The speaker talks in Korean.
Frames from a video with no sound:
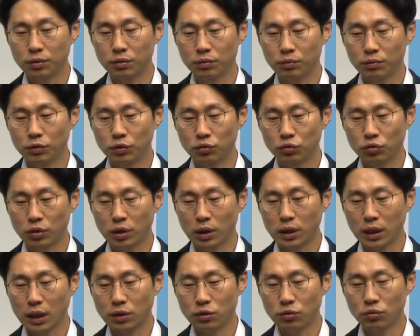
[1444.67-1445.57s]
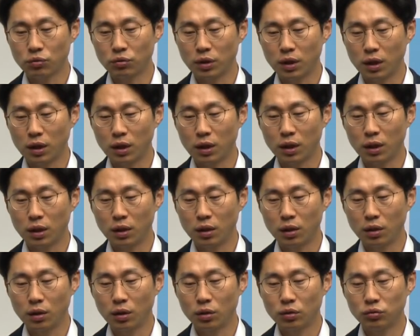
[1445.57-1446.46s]
뭐 주가는 안 좋은데
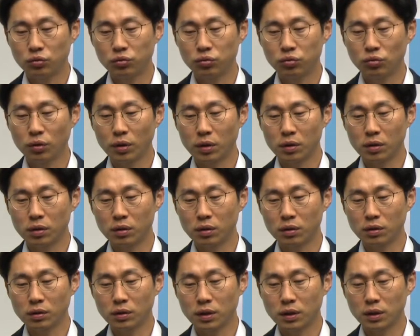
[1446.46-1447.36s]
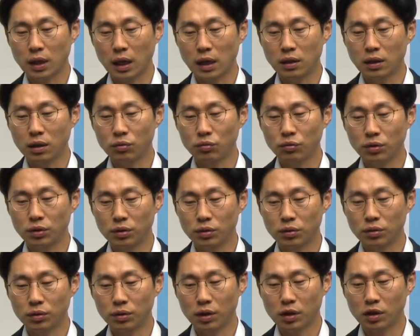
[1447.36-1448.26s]
수출은 굉장히 잘 되고 있는
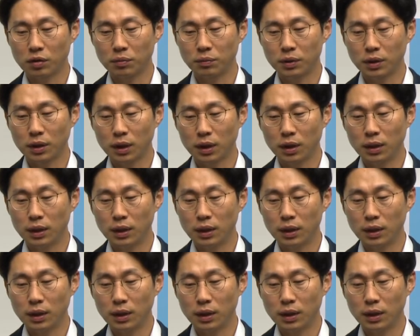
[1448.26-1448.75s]
그런 상황입니다.